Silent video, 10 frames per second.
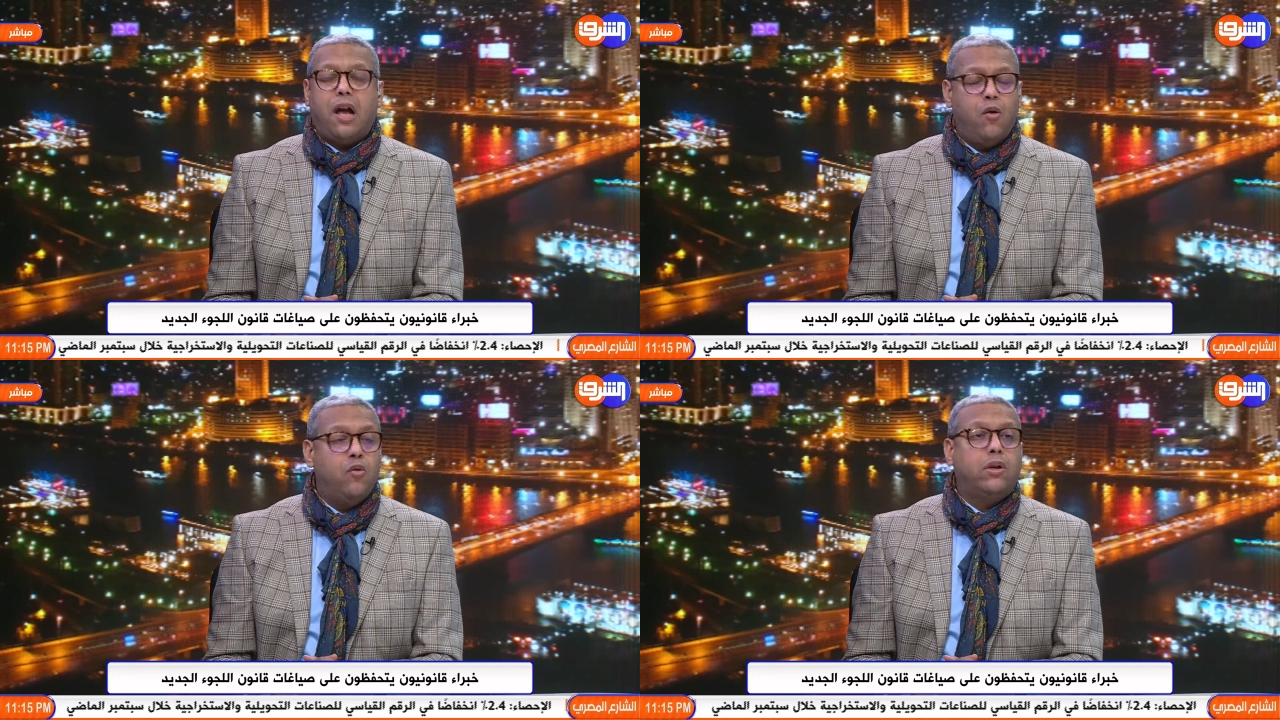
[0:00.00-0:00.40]

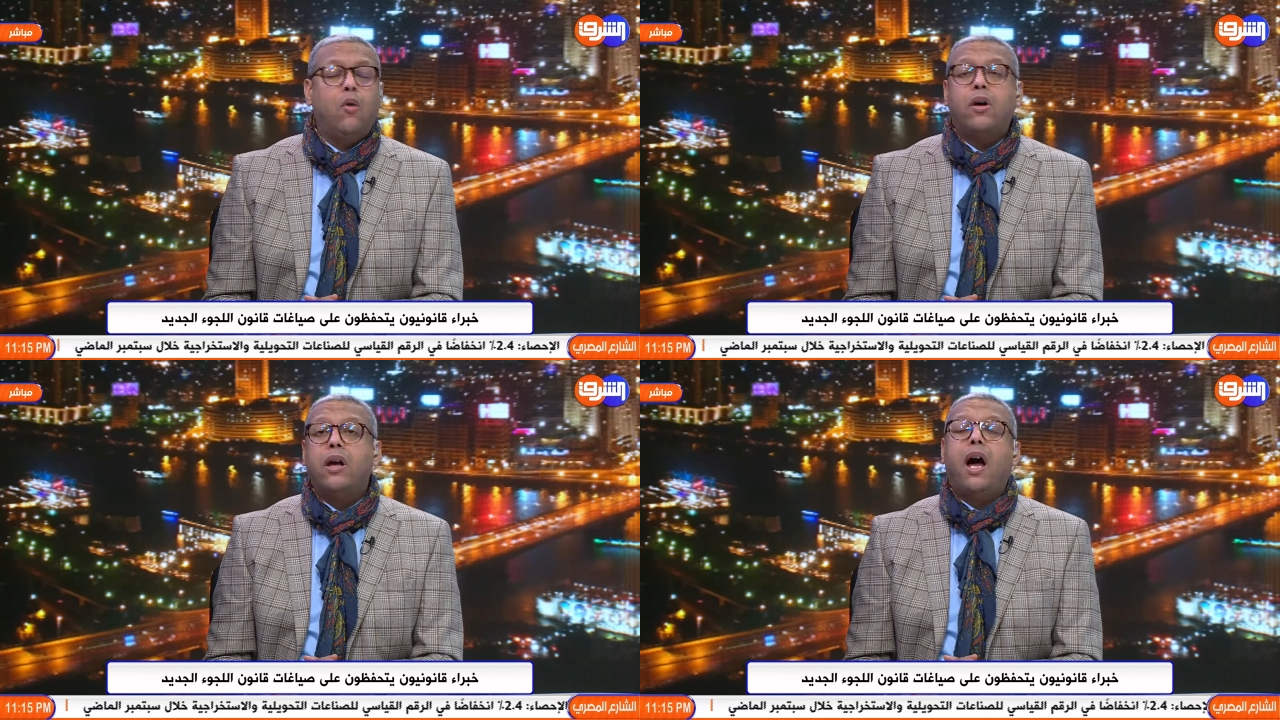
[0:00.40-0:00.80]
أو
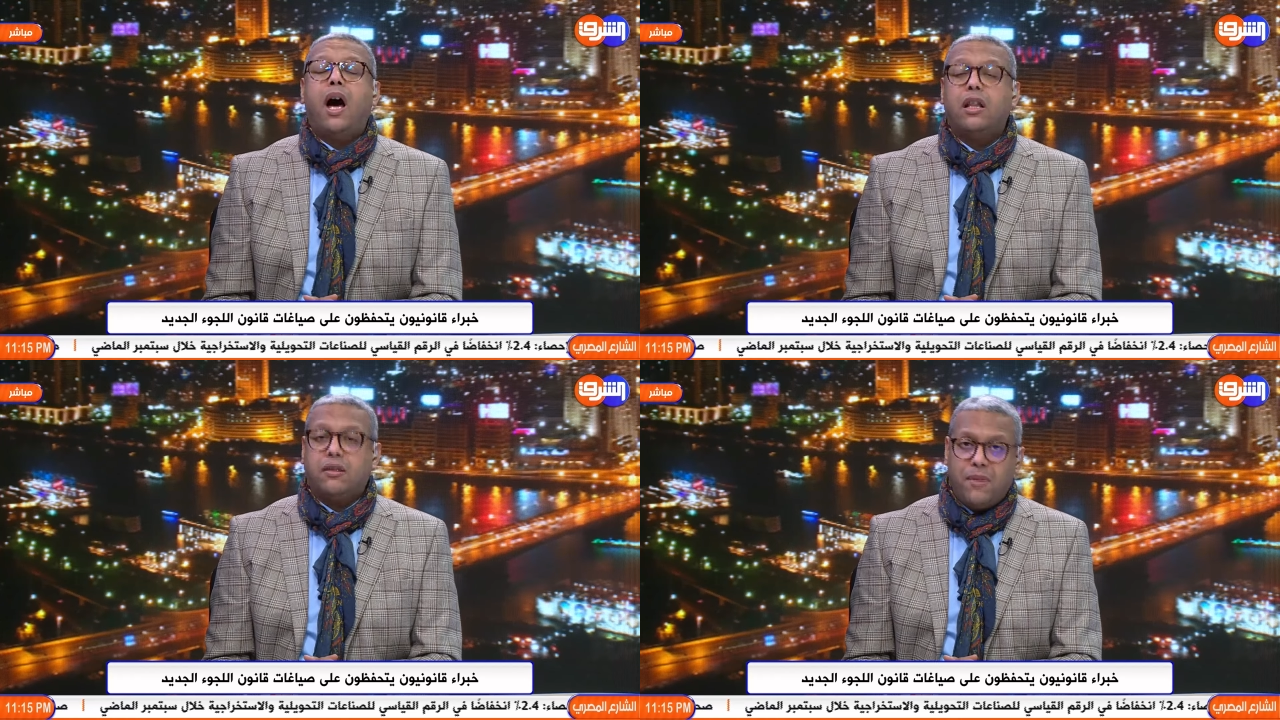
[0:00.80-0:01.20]

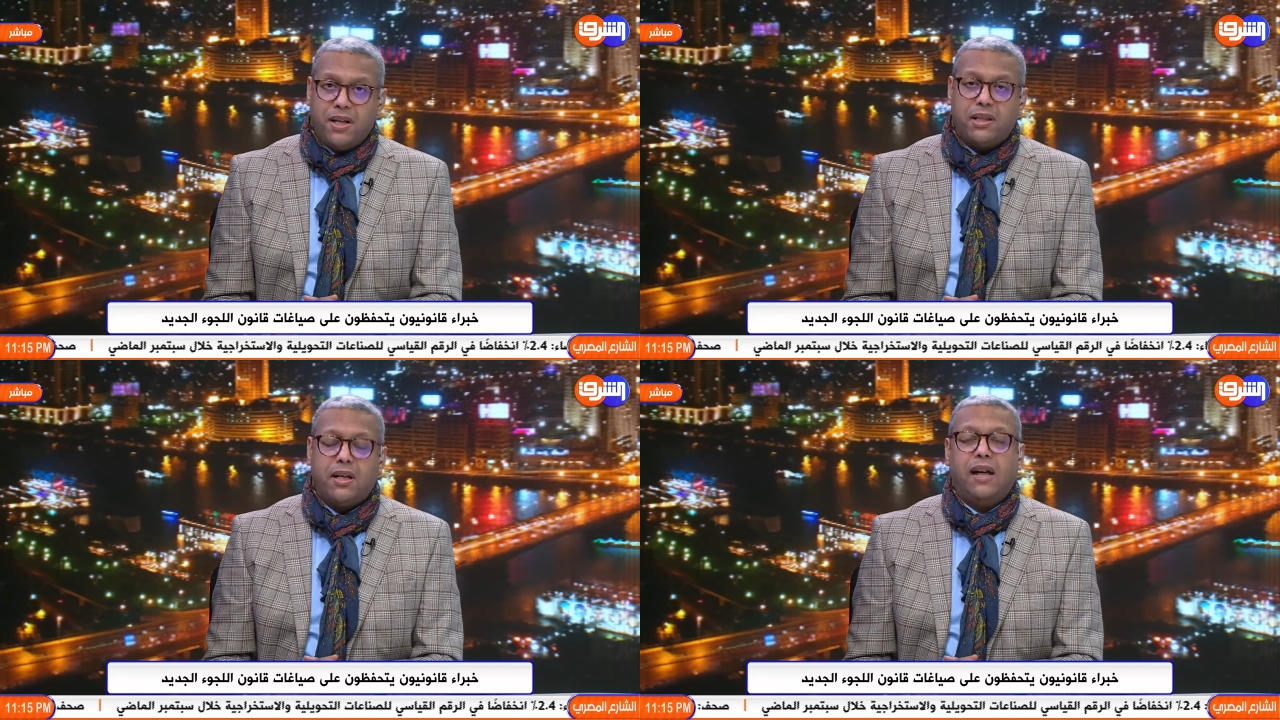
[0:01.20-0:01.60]
توقيعات
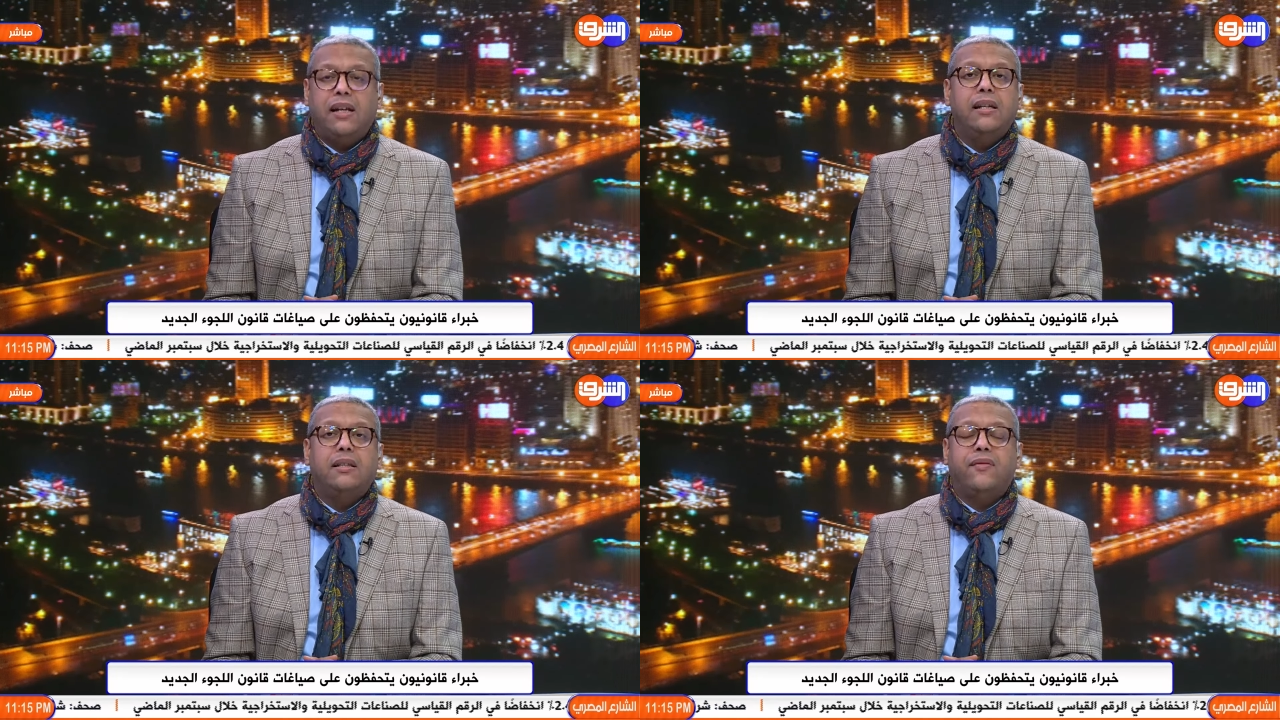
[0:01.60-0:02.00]
مصر على
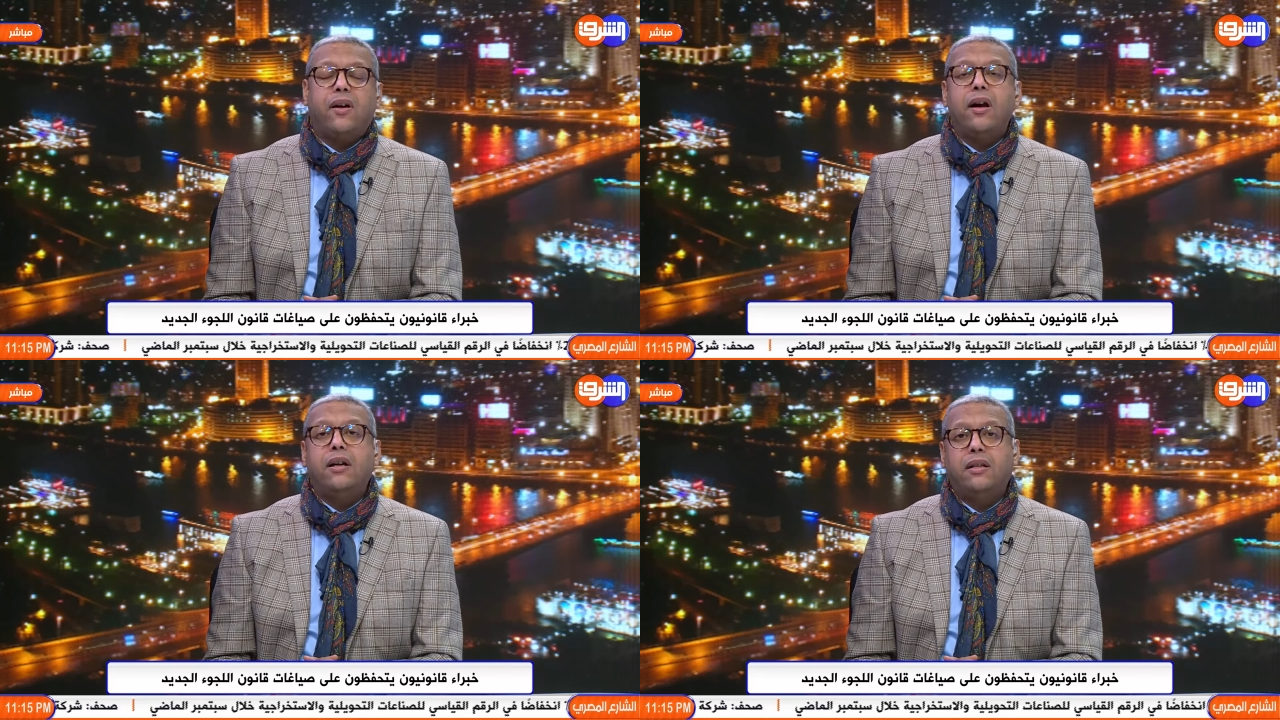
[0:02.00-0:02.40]

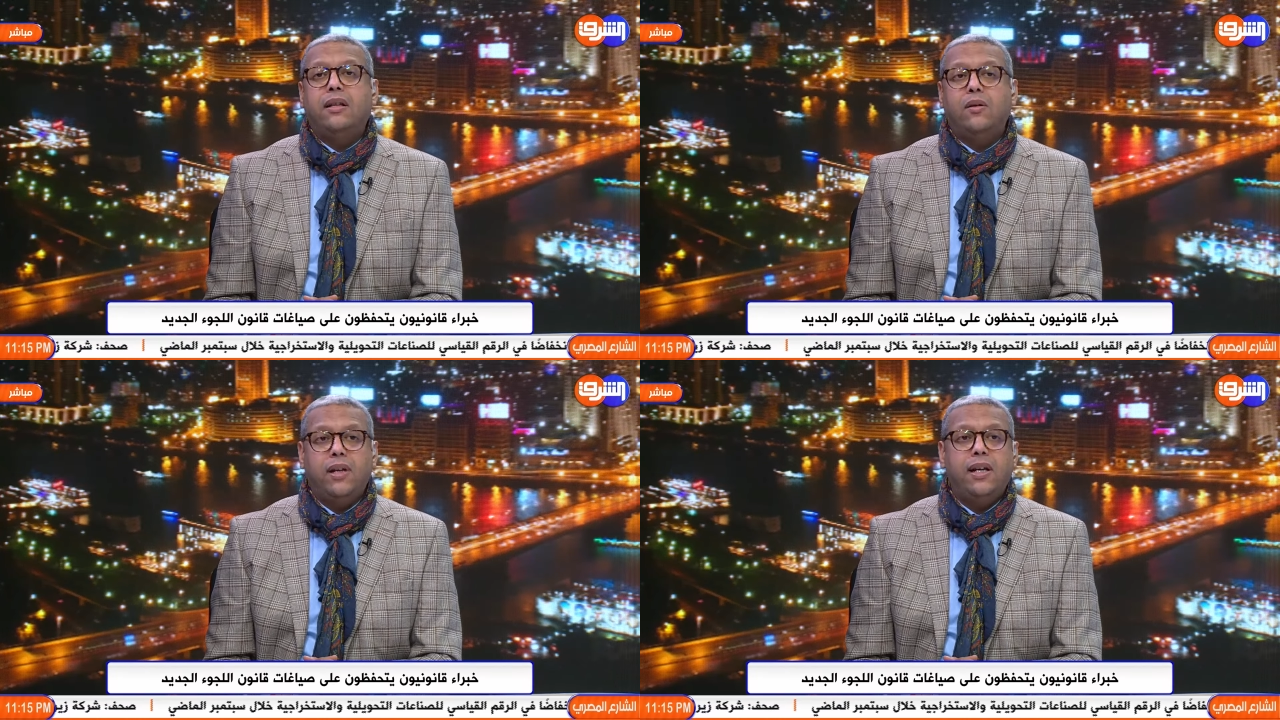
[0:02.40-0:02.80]
الاتفاقيات
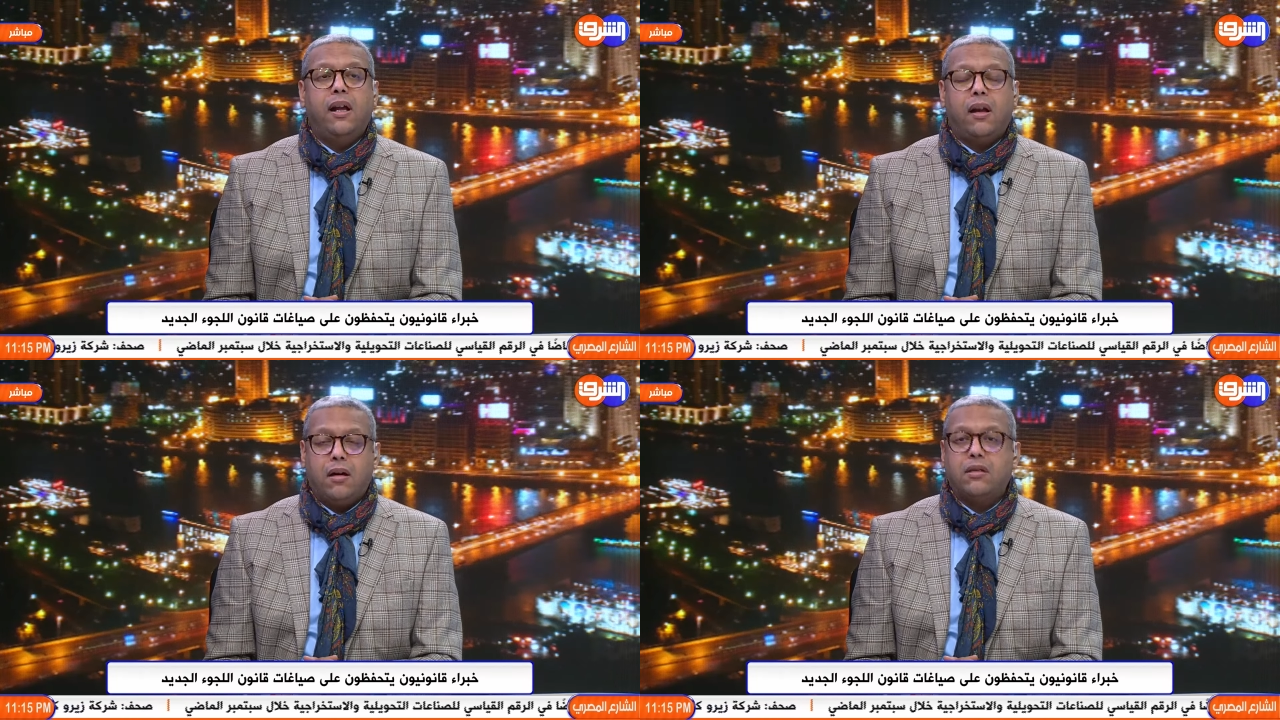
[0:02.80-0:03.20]
الدولية
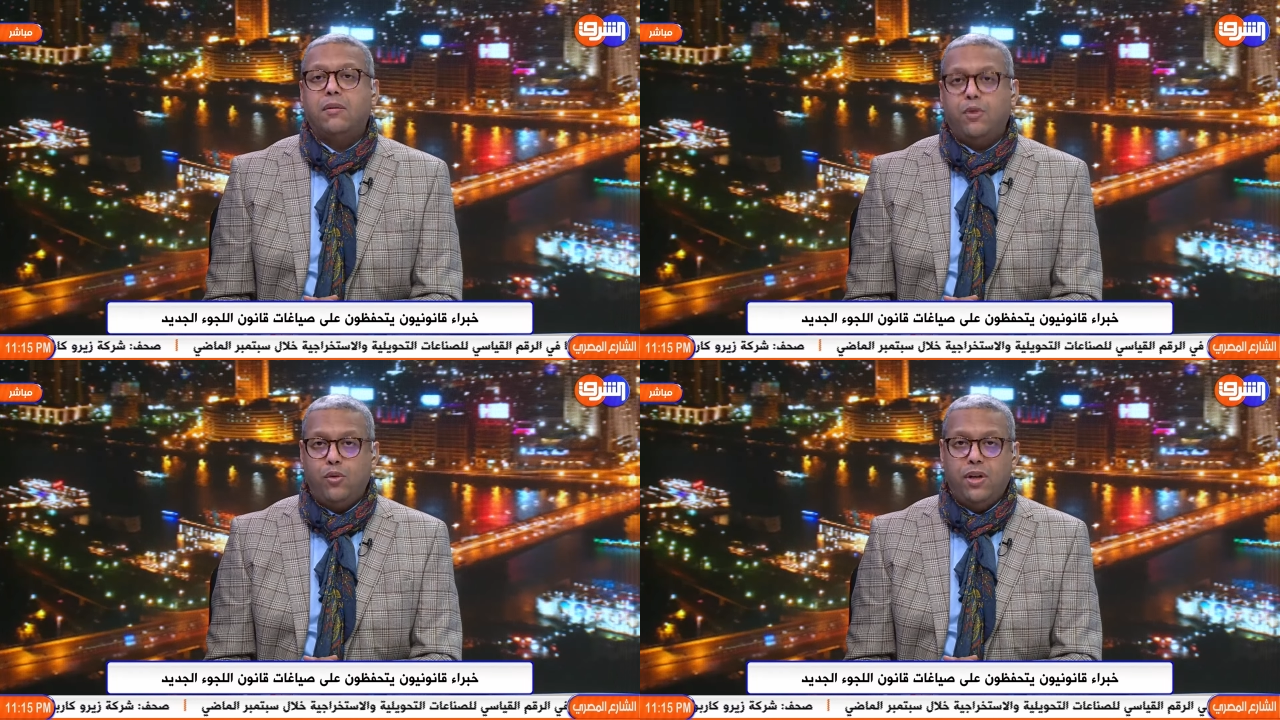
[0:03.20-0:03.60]

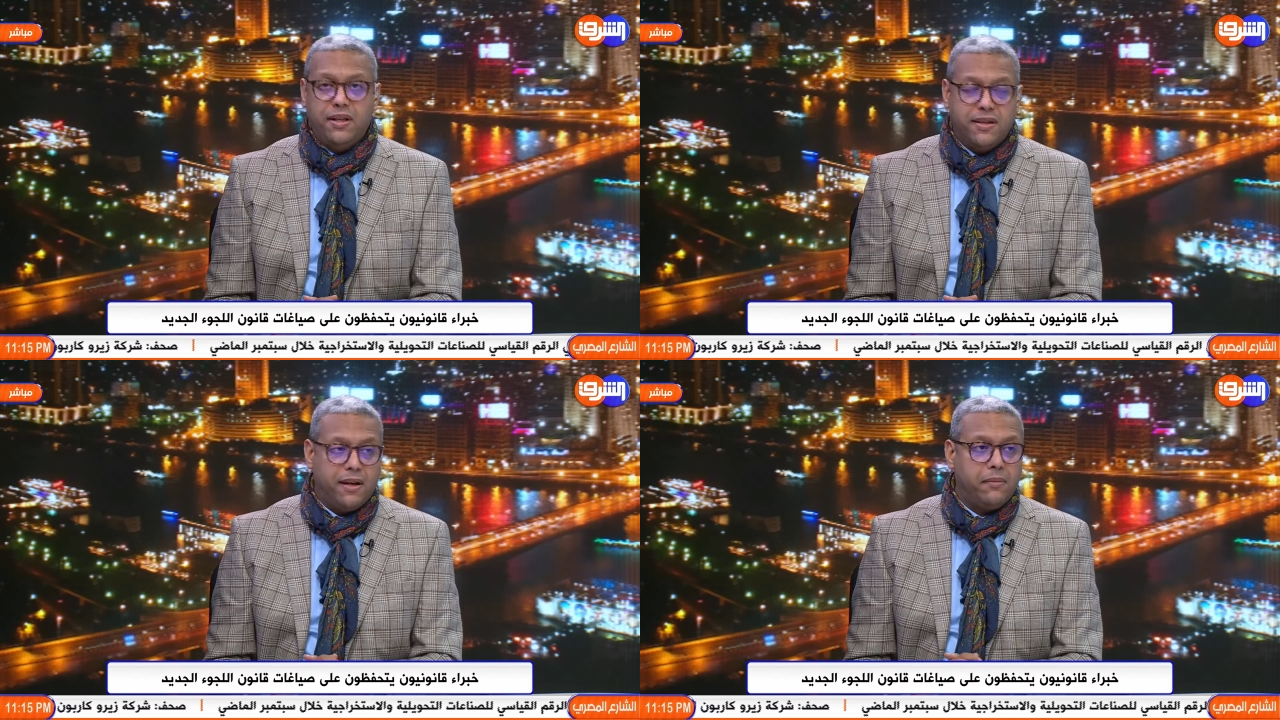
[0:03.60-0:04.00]
الخاصة بحقوق
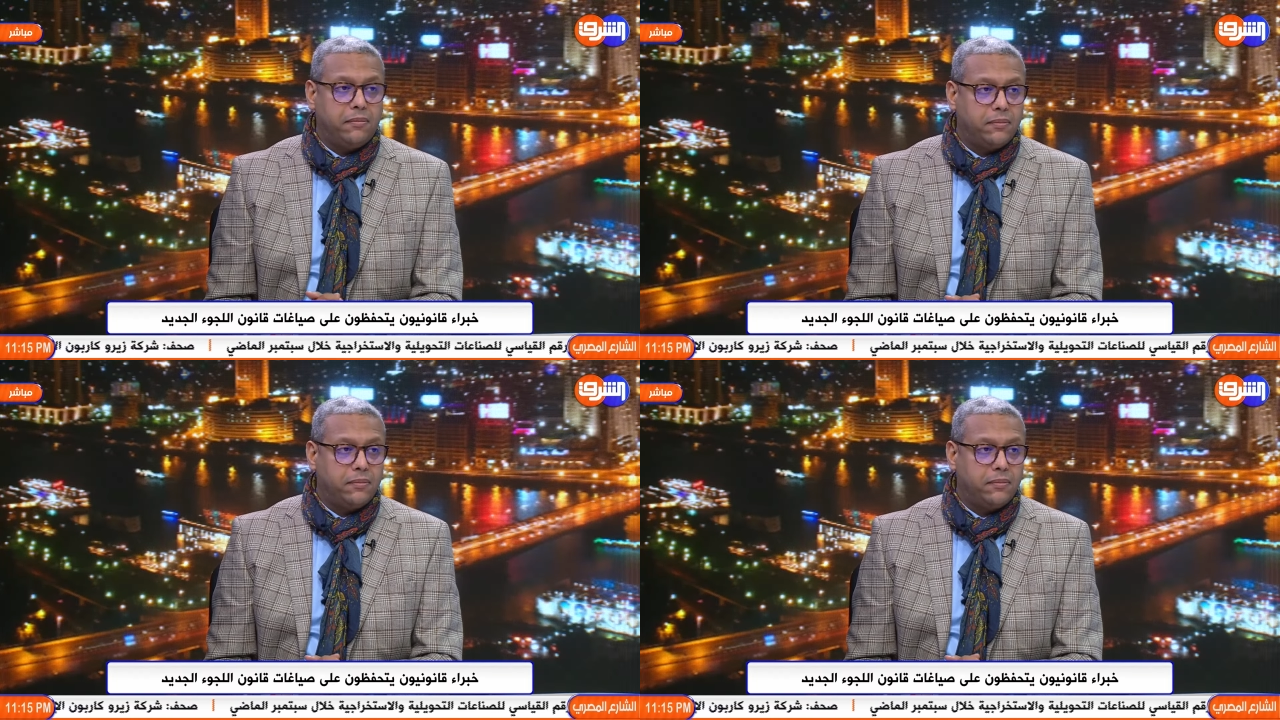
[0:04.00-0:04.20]
الإنسان